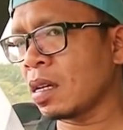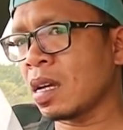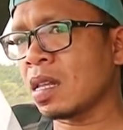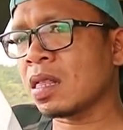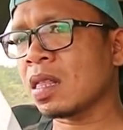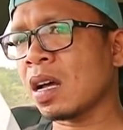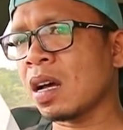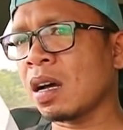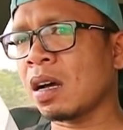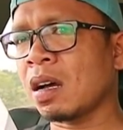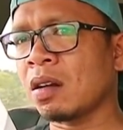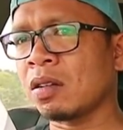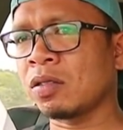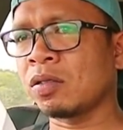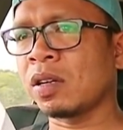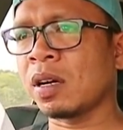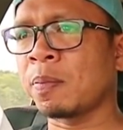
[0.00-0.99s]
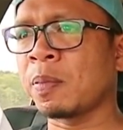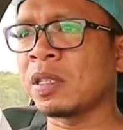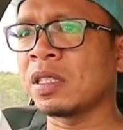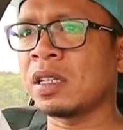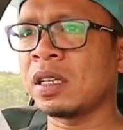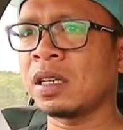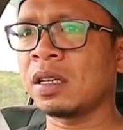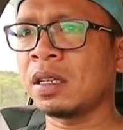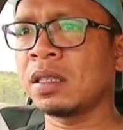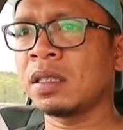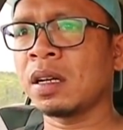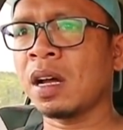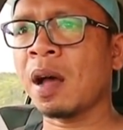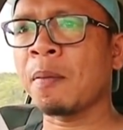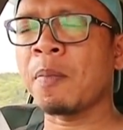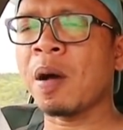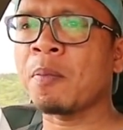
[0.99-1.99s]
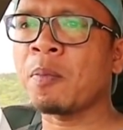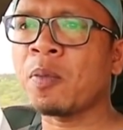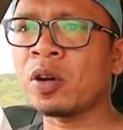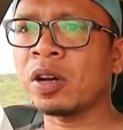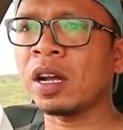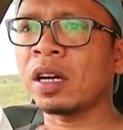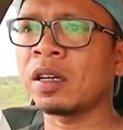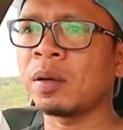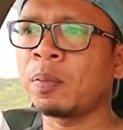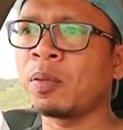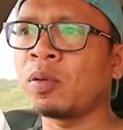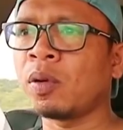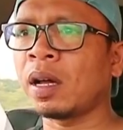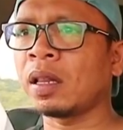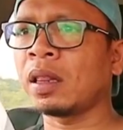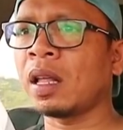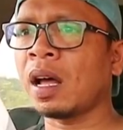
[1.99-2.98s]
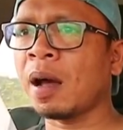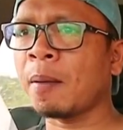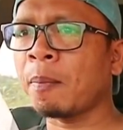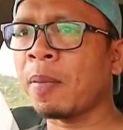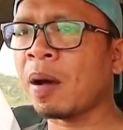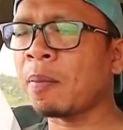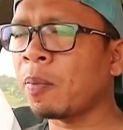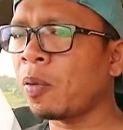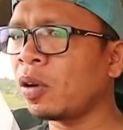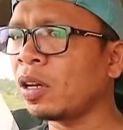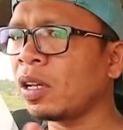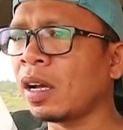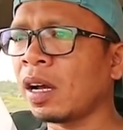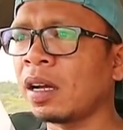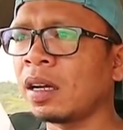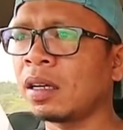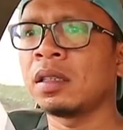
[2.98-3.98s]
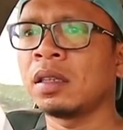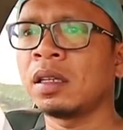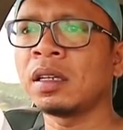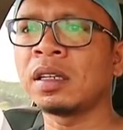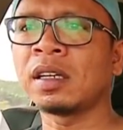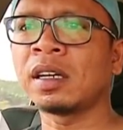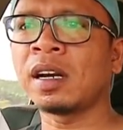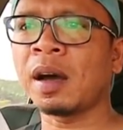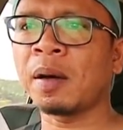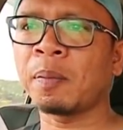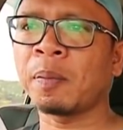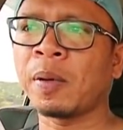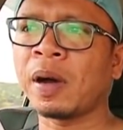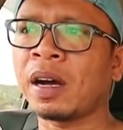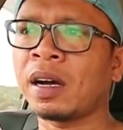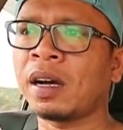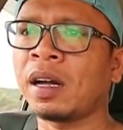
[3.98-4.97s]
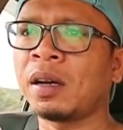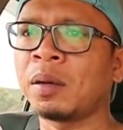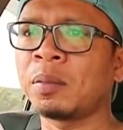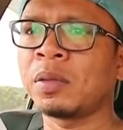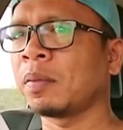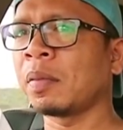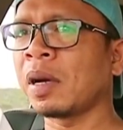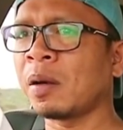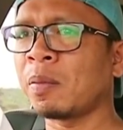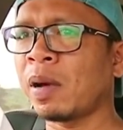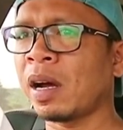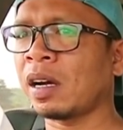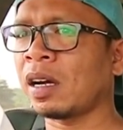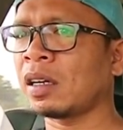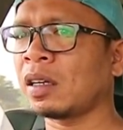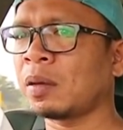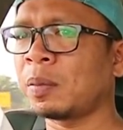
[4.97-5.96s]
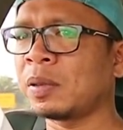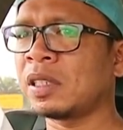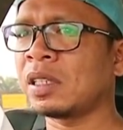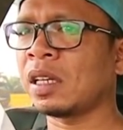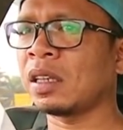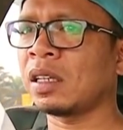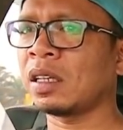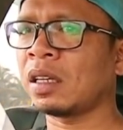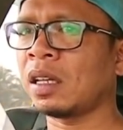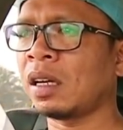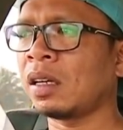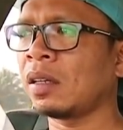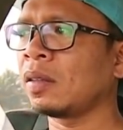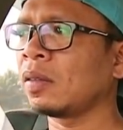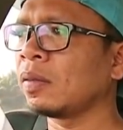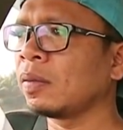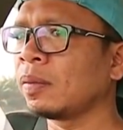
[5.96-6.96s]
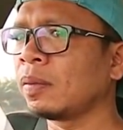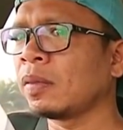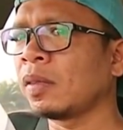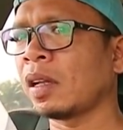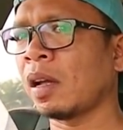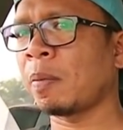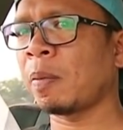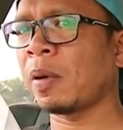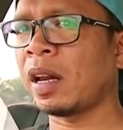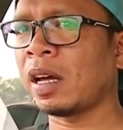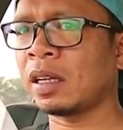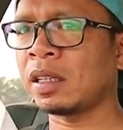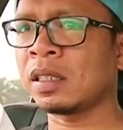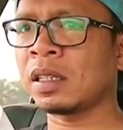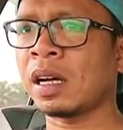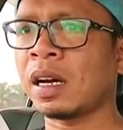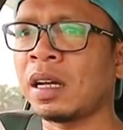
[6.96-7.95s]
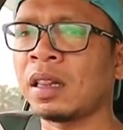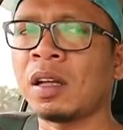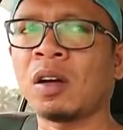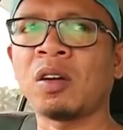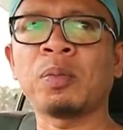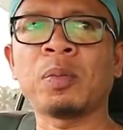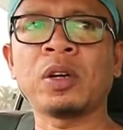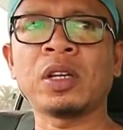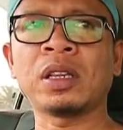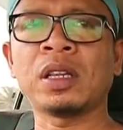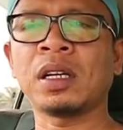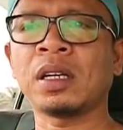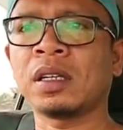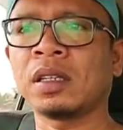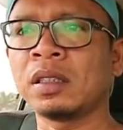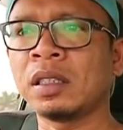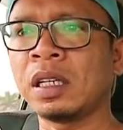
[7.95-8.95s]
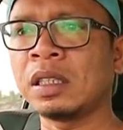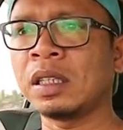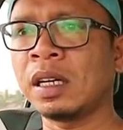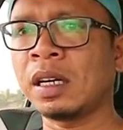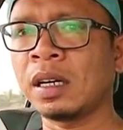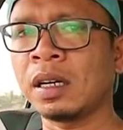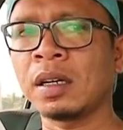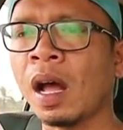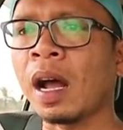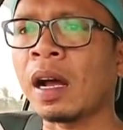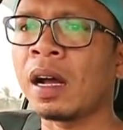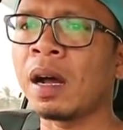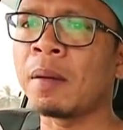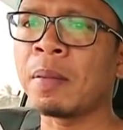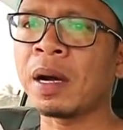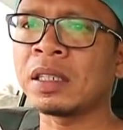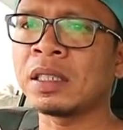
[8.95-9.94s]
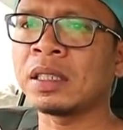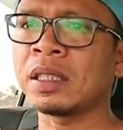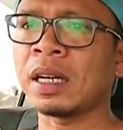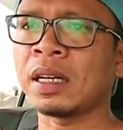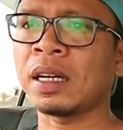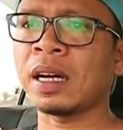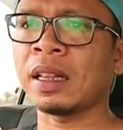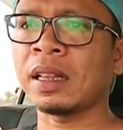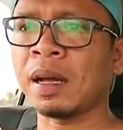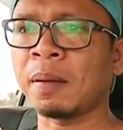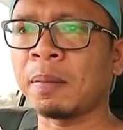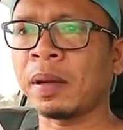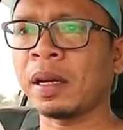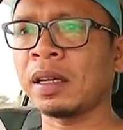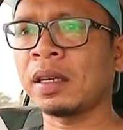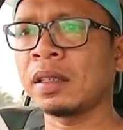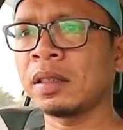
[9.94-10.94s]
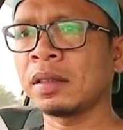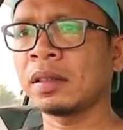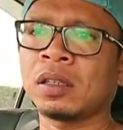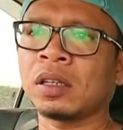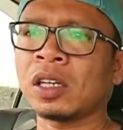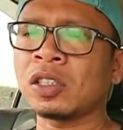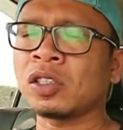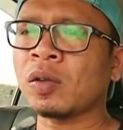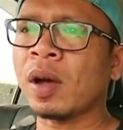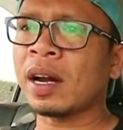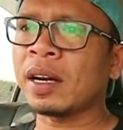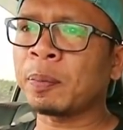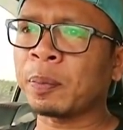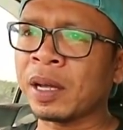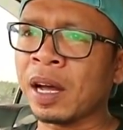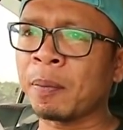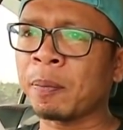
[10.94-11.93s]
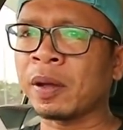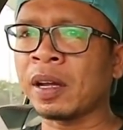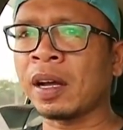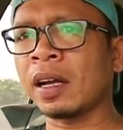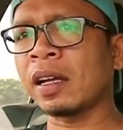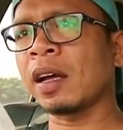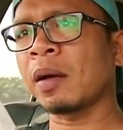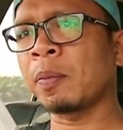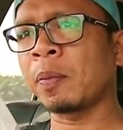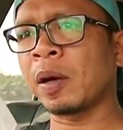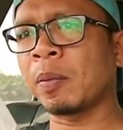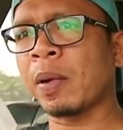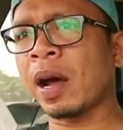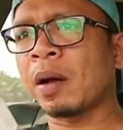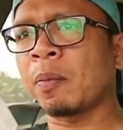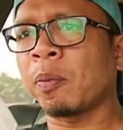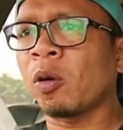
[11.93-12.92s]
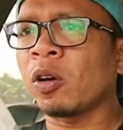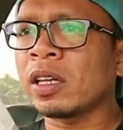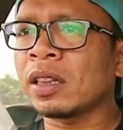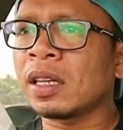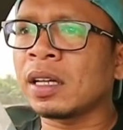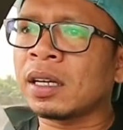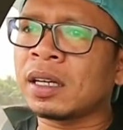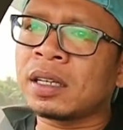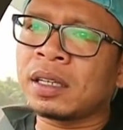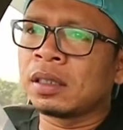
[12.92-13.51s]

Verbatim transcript: kita kalau sudah benci apapun yang dibuat apapun yang tidak bakal melemahkan kebencian kita apalagi sekarang tahun politik nyinyir agama jidatkan tameng kecuali pihak-pihak yang bermain politik